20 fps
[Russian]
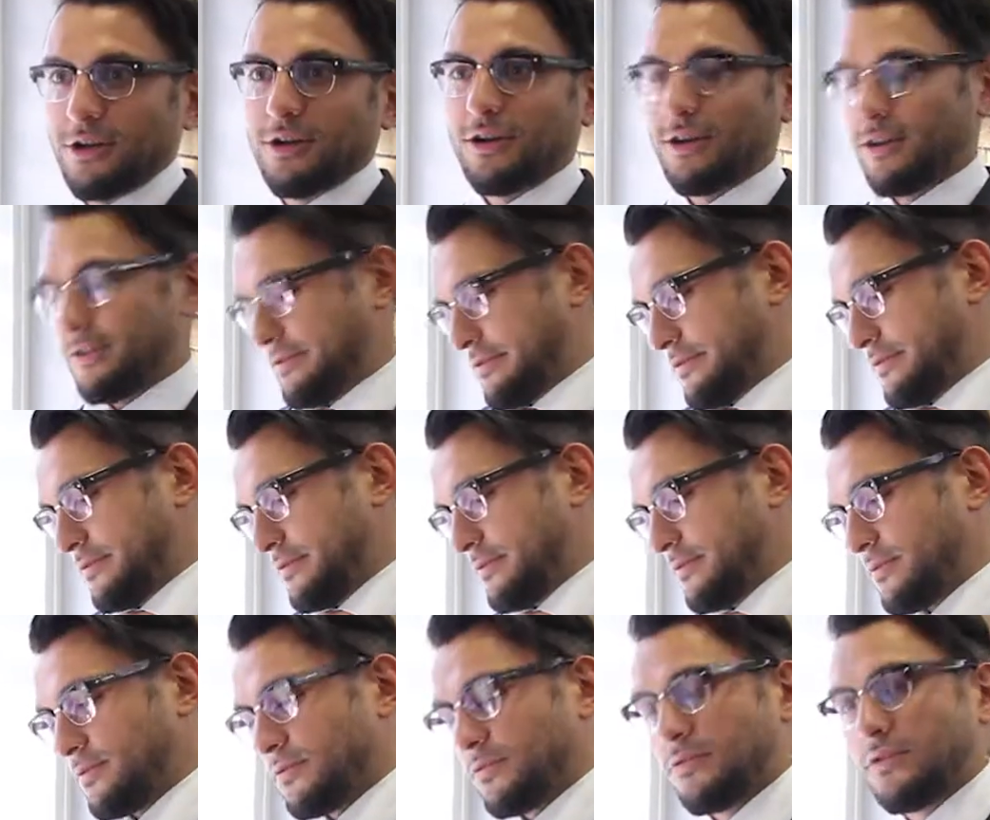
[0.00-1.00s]
э,
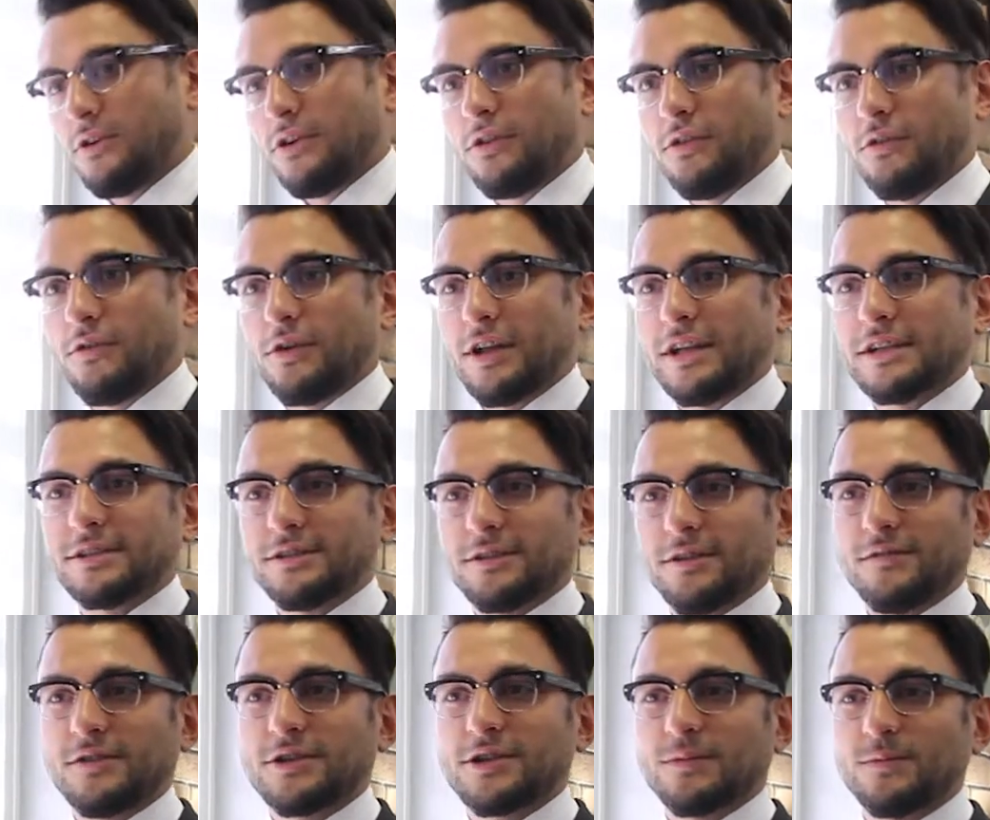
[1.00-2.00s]
но ну, а у нас
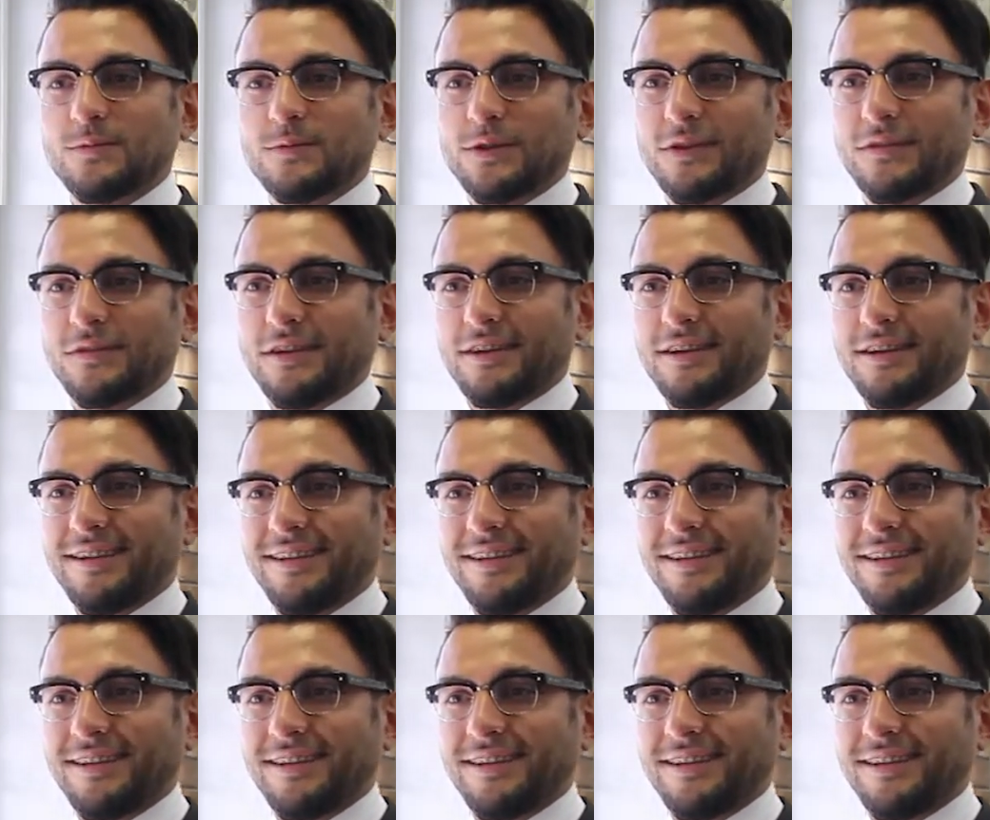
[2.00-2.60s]
на высшем уровне.